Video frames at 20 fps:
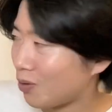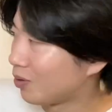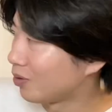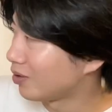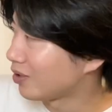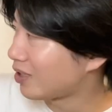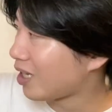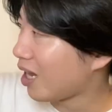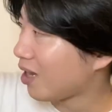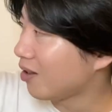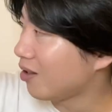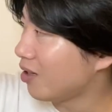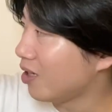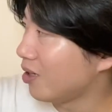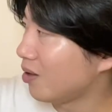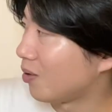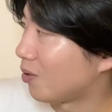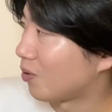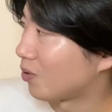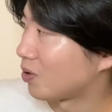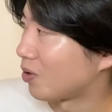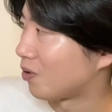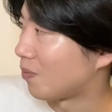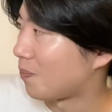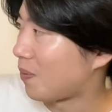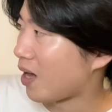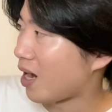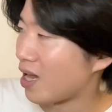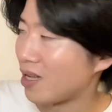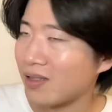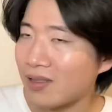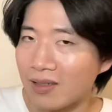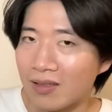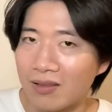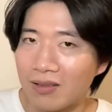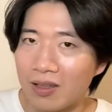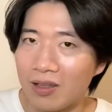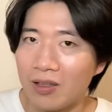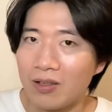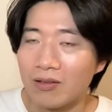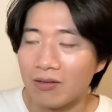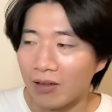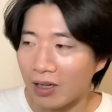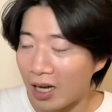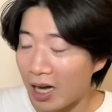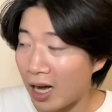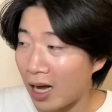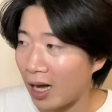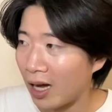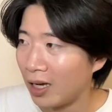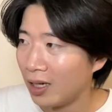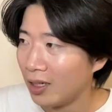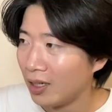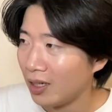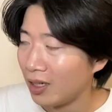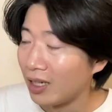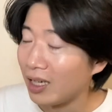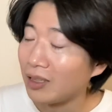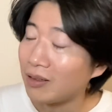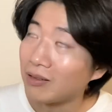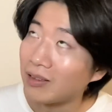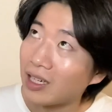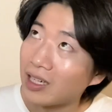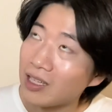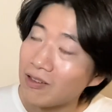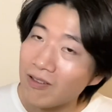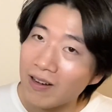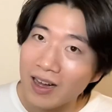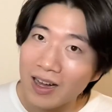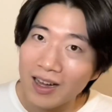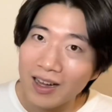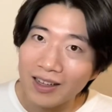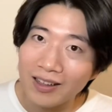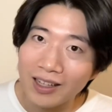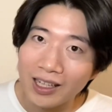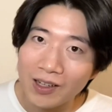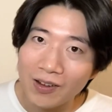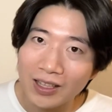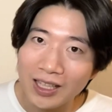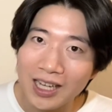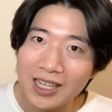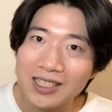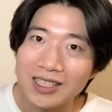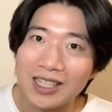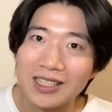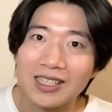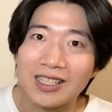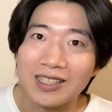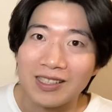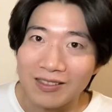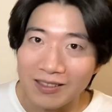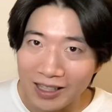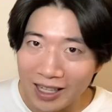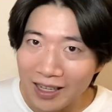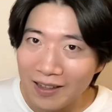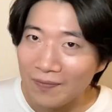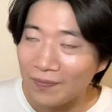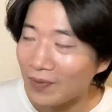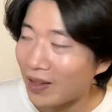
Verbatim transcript: この3人のそのバランスっていうのが、えっ、ー、と、何は、何は男子たちですよね。